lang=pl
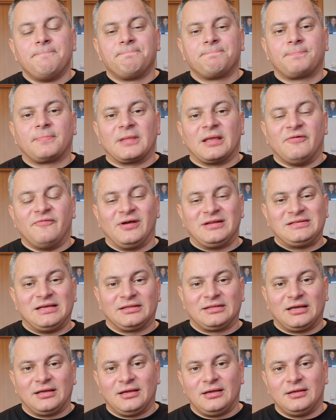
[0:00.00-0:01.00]
Wersja
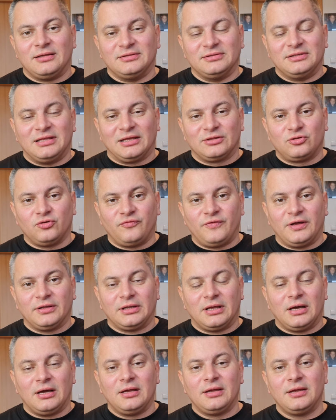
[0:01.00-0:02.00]
ta
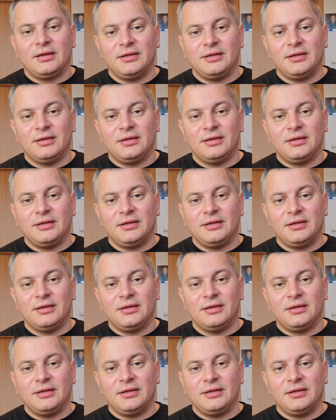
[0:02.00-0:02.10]
datowana